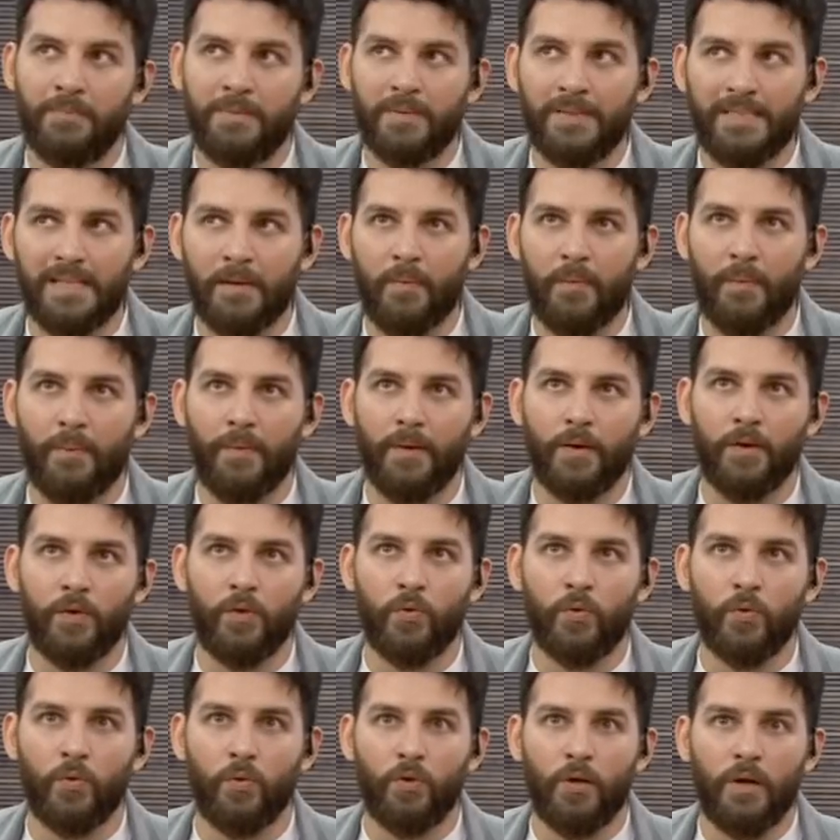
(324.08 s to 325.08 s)
بسبب
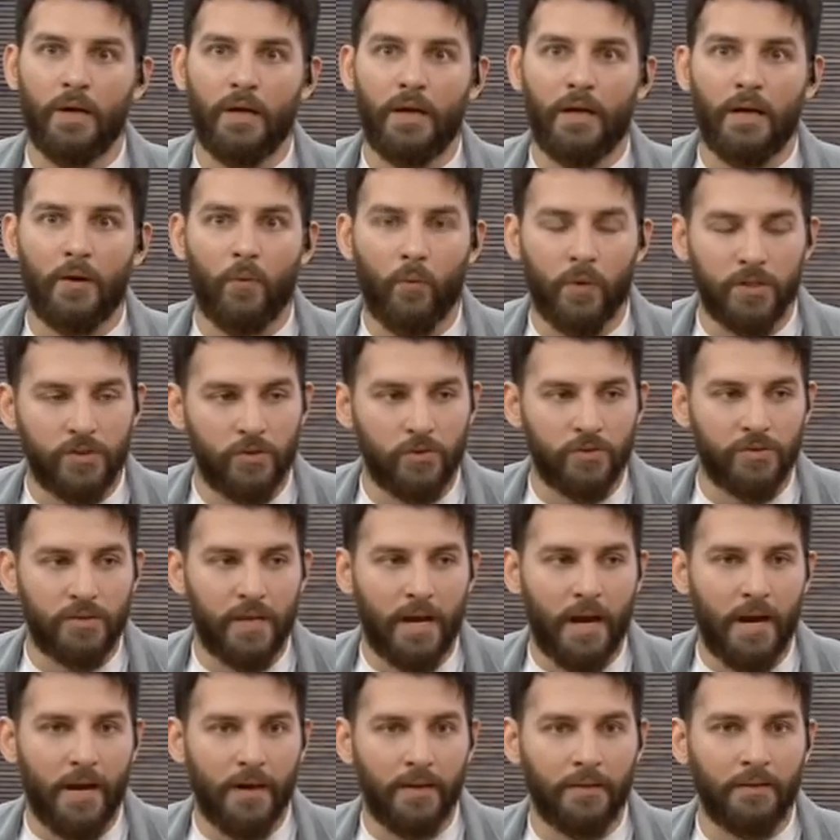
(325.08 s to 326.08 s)
انه وزنه
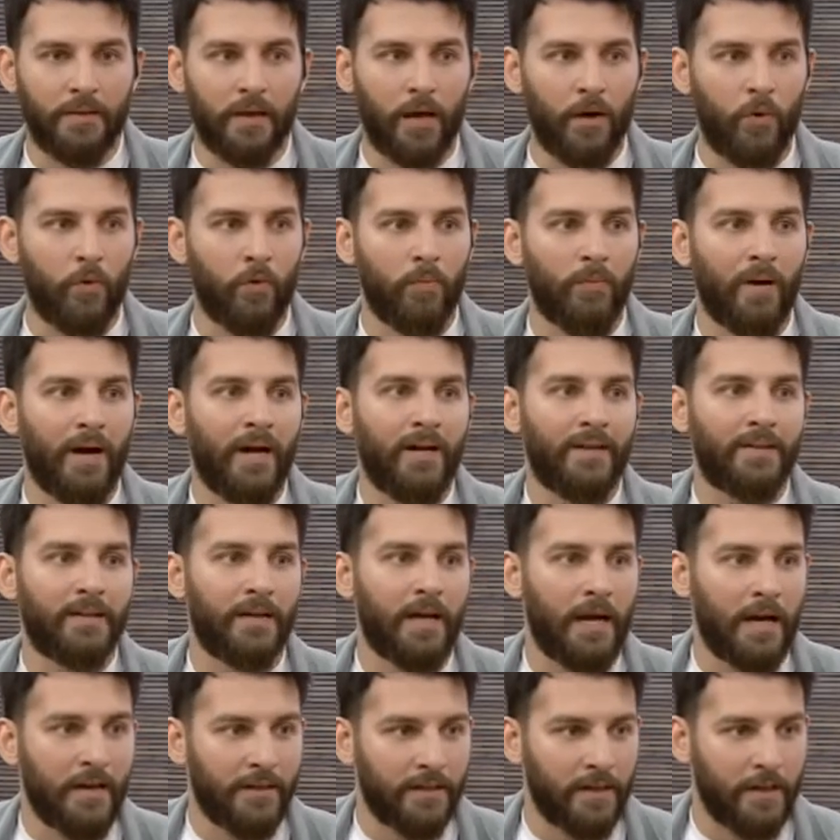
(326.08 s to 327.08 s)
زائد او ما
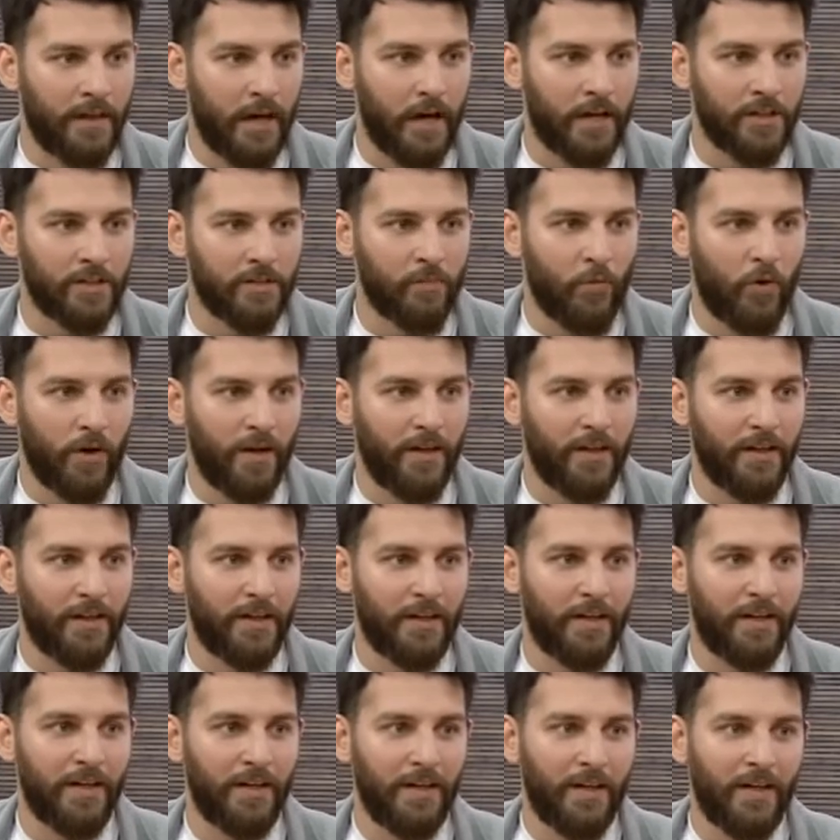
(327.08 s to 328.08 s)
قدر يحقق حاجه
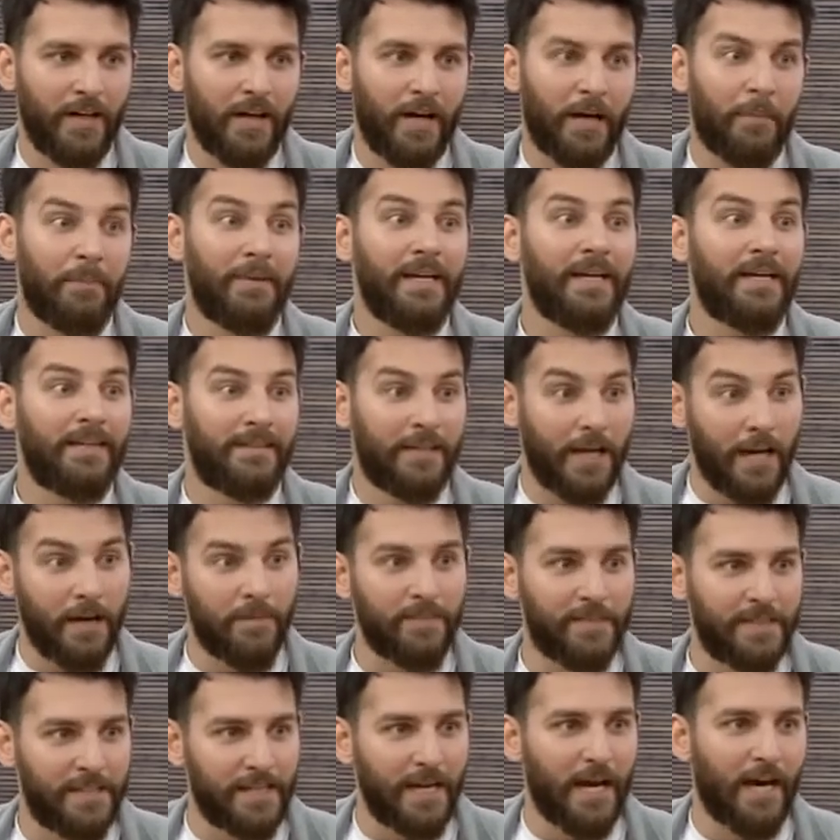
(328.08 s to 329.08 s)
معينه
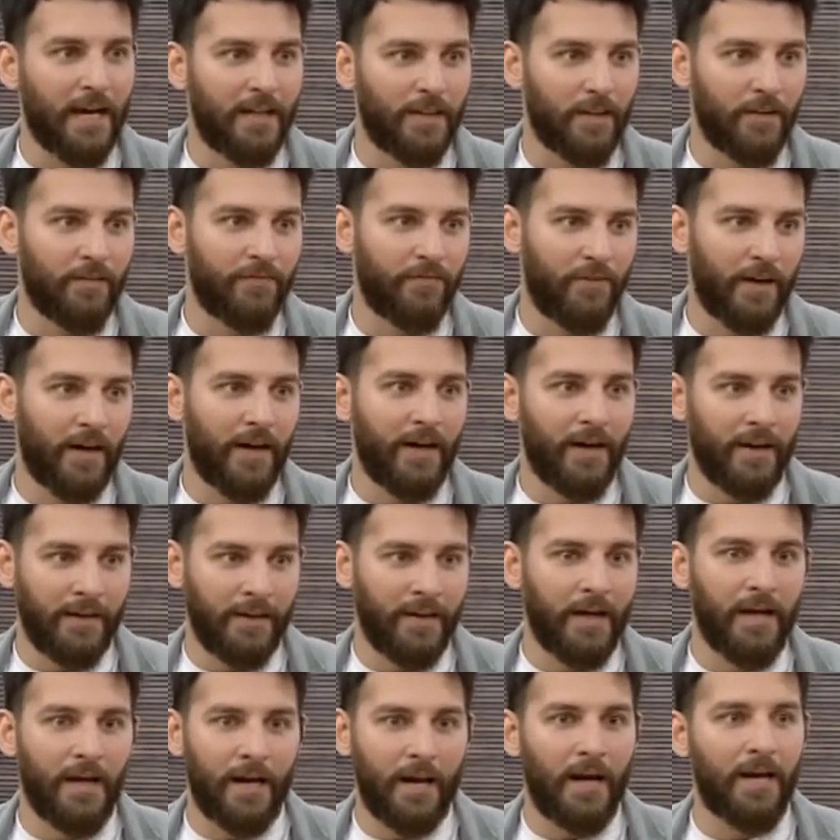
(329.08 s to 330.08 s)
بيكتئب زياده
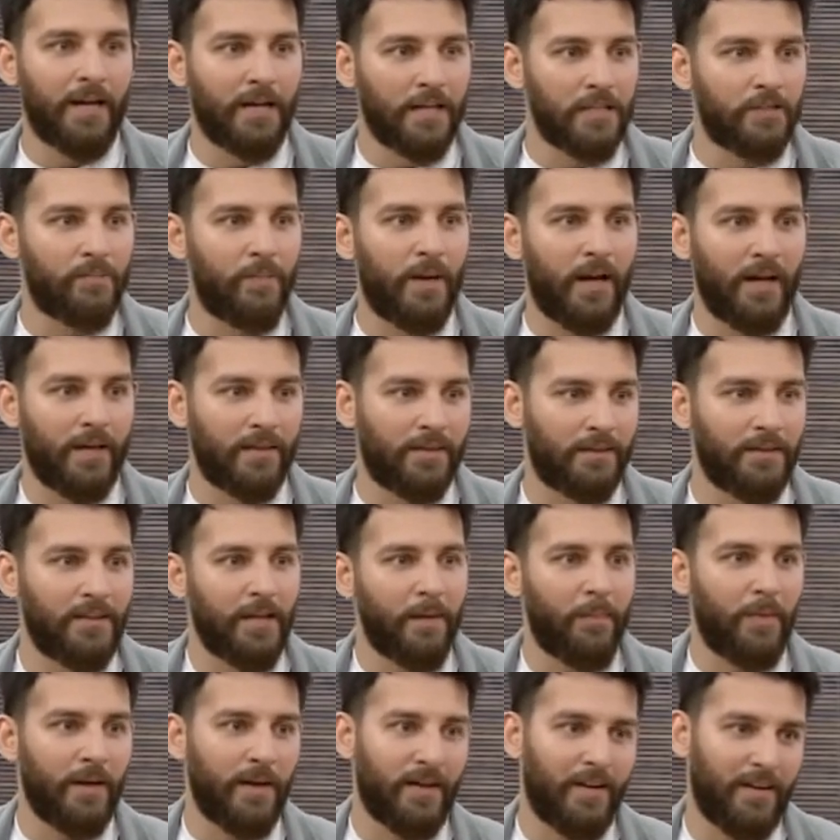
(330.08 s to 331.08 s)
فهي الان اصبحت
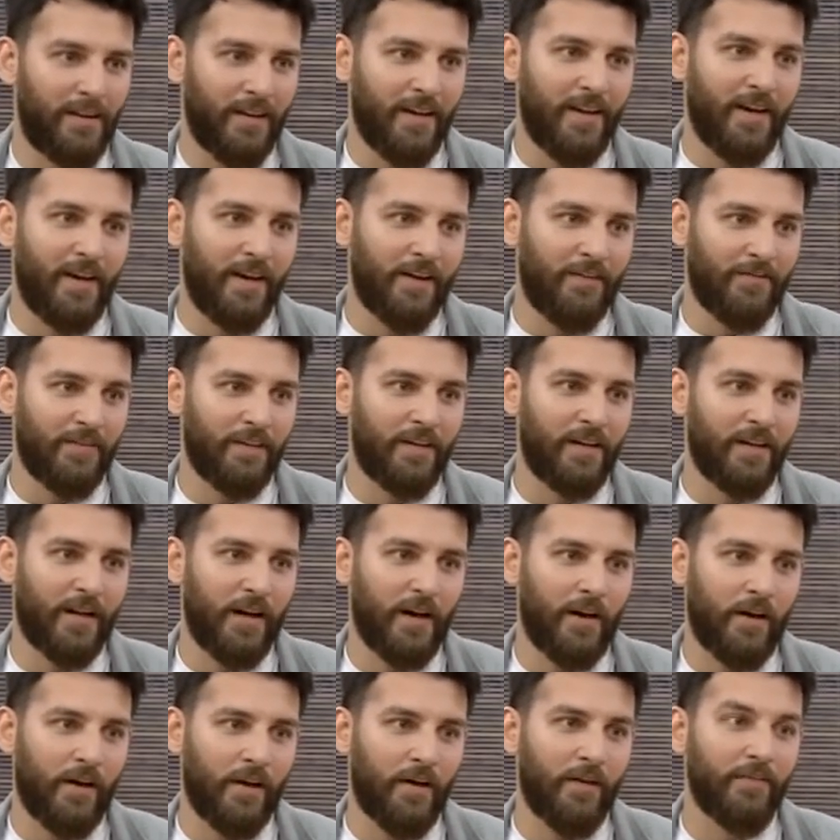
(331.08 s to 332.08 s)
دبل صحيح. في
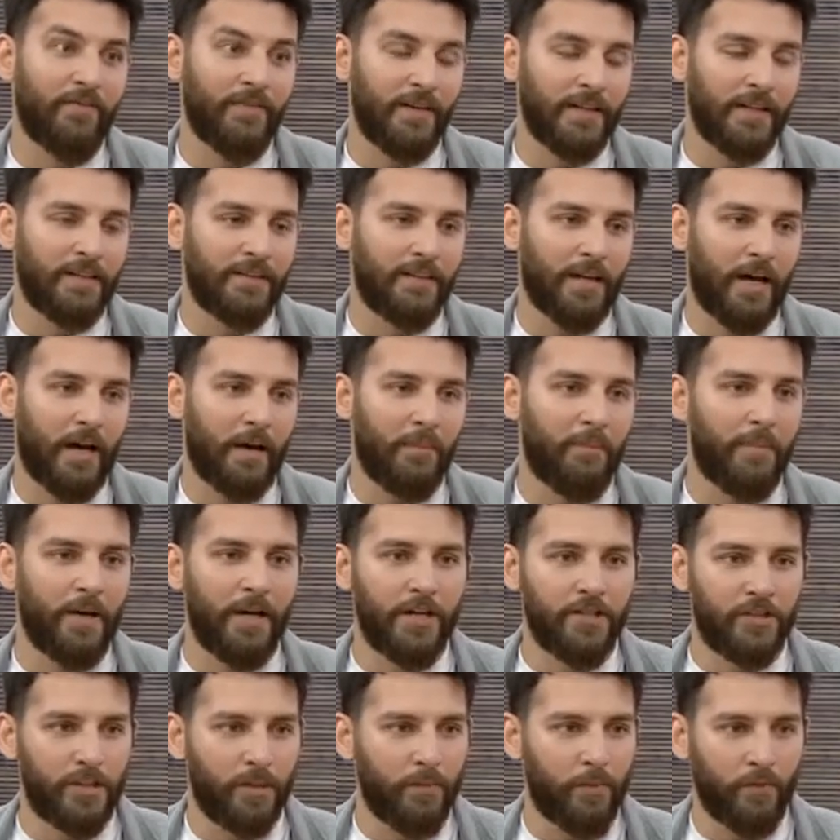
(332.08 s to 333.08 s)
في الاكتئاب
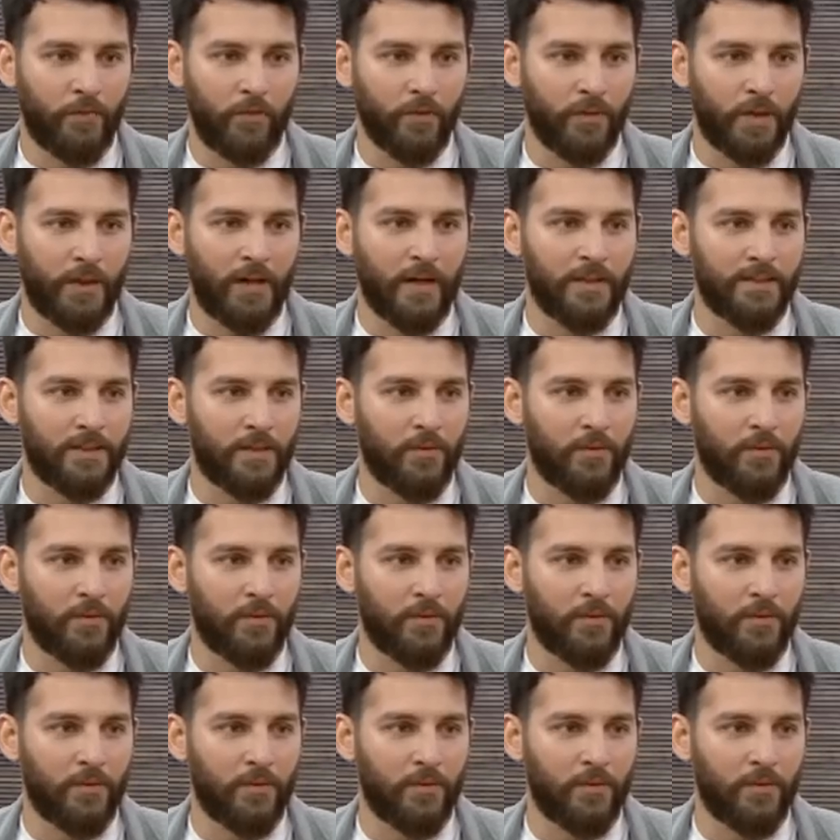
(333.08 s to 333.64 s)
ايش المفروض انا